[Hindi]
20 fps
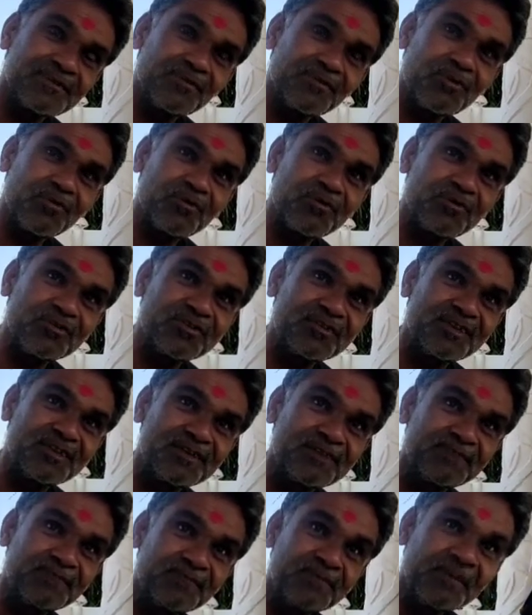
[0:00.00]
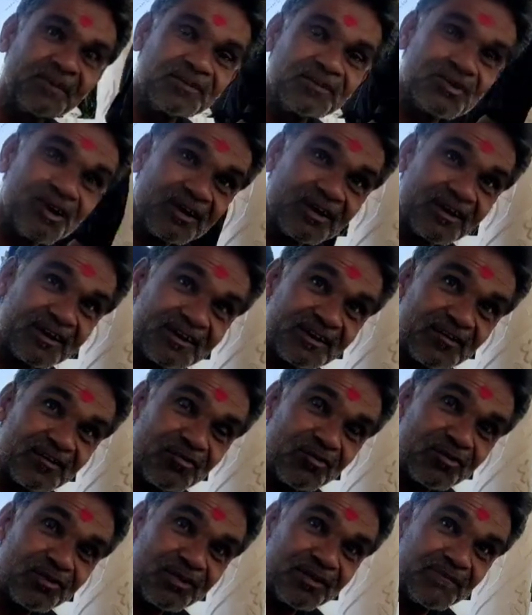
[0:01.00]
सबकी बरबर होती है हाँ, हाँ। तो एक
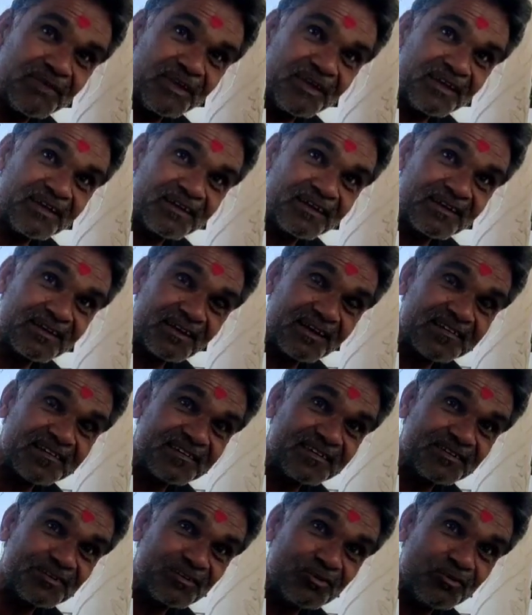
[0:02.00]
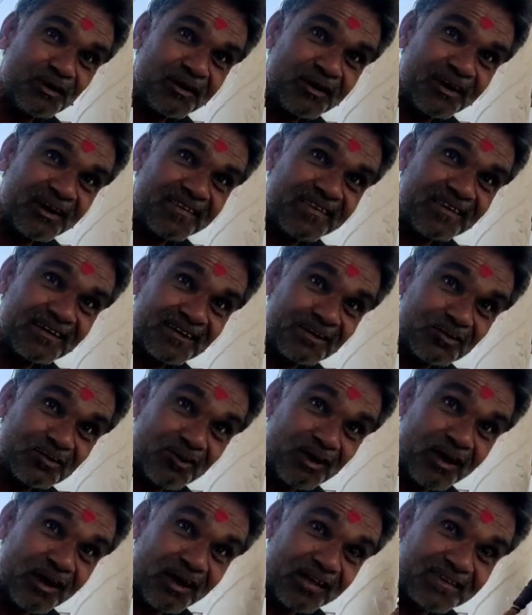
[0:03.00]
गड्ढे खोदने में एक गिरा सा जीव मर गया था
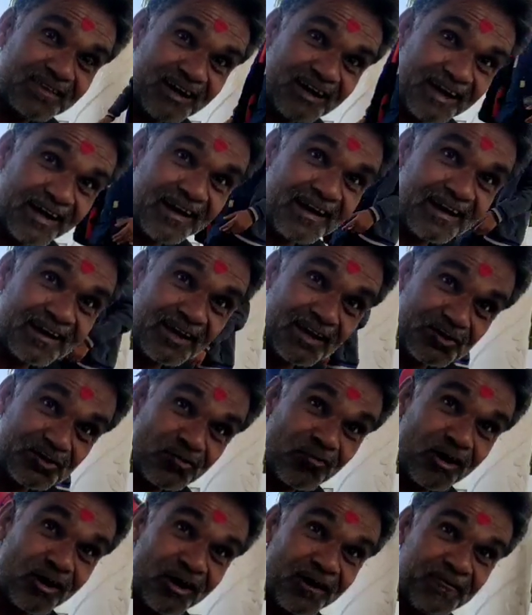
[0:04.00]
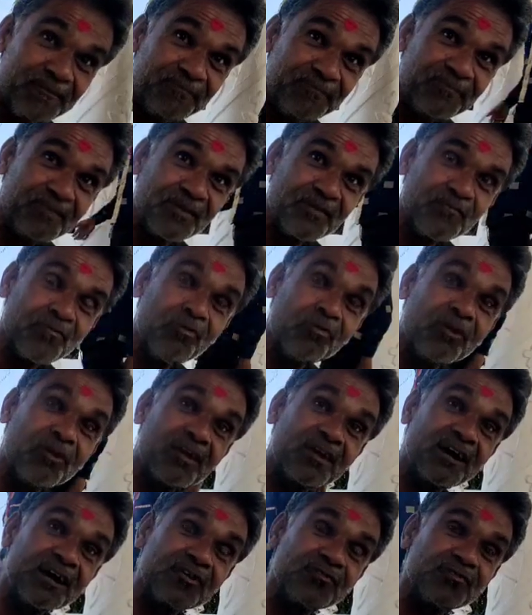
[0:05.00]
गिंदोड़ा आता है हाँ, केचुआ वो
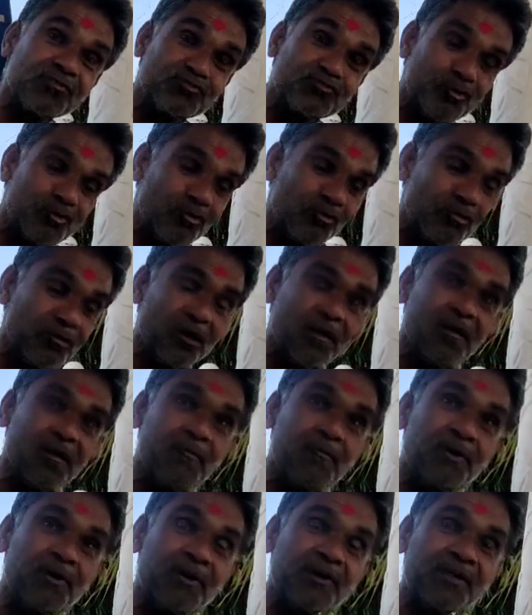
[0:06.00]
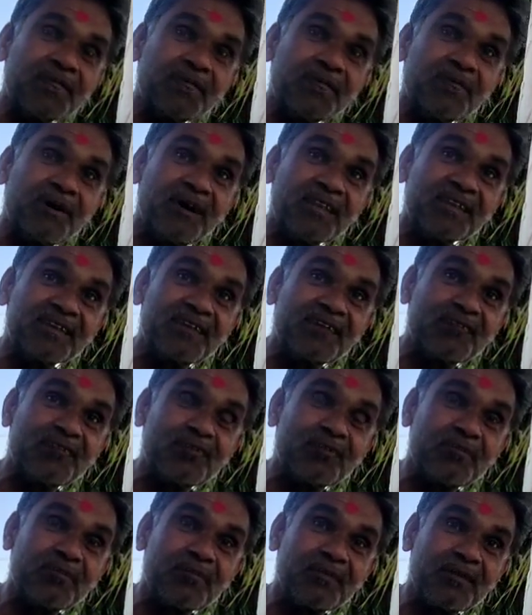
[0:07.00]
कट गया तो उसको पगड़ी में बांध
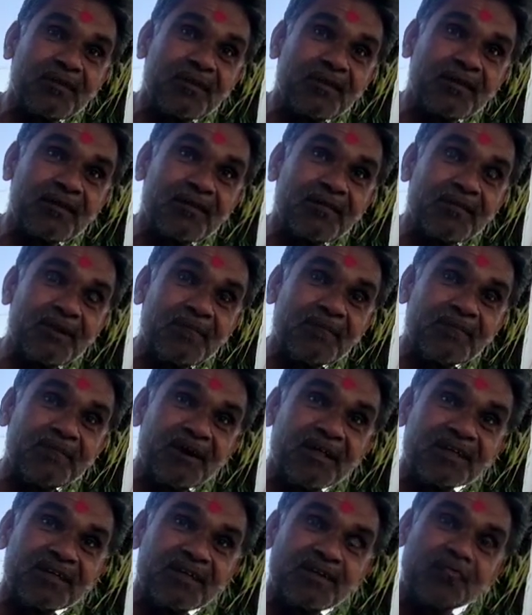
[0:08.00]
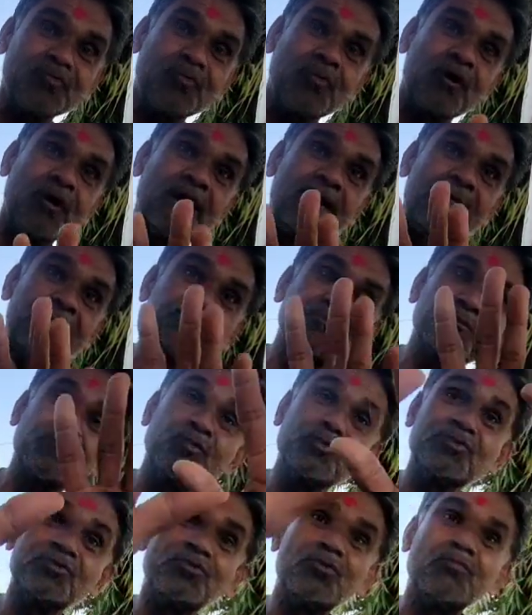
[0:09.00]
कर कपड़े में बांध कर सो गया
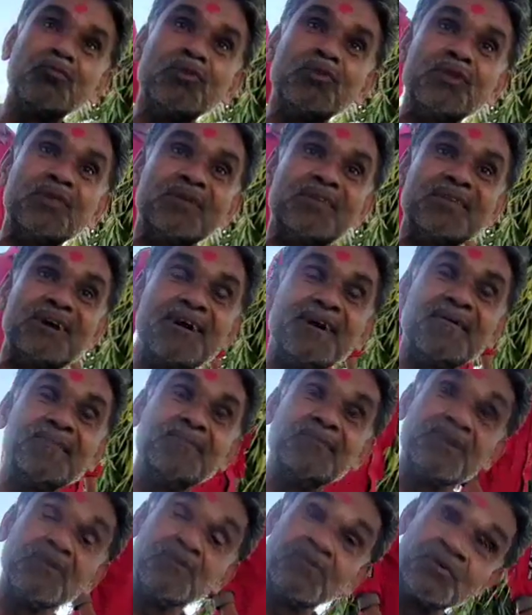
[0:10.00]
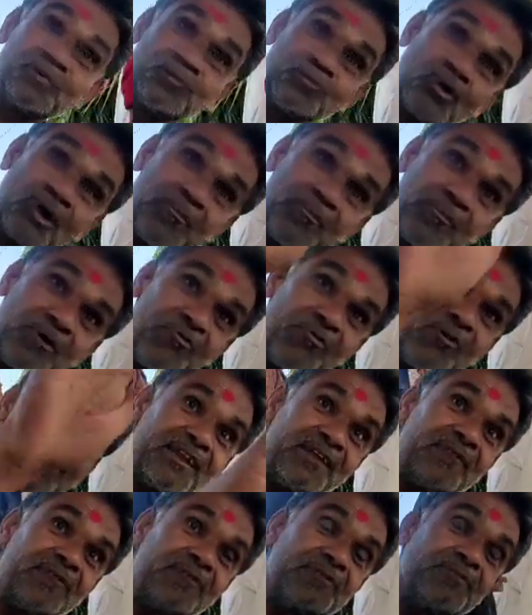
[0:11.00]
किसी को मुंह नहीं बताया फिर स्वयं
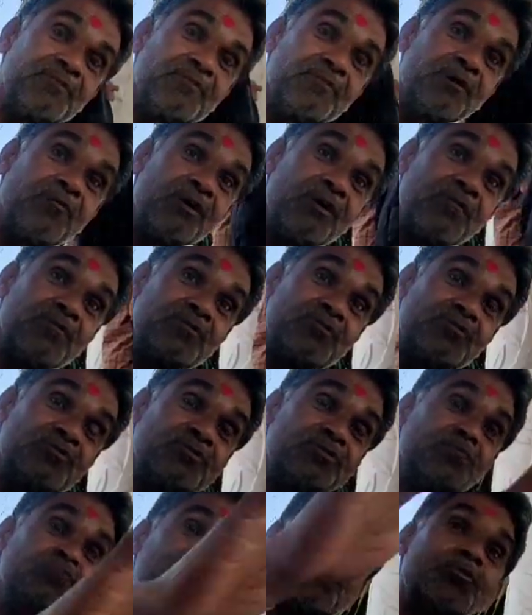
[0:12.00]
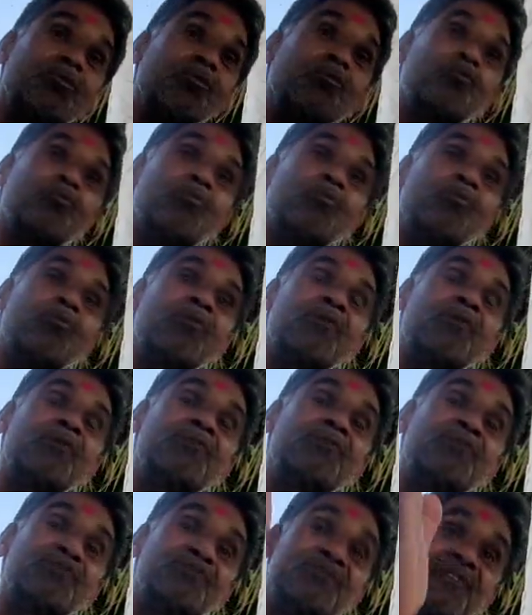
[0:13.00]
भगवान ने भगवान विष्णु ने चतुर्भुज रूप होकर इनको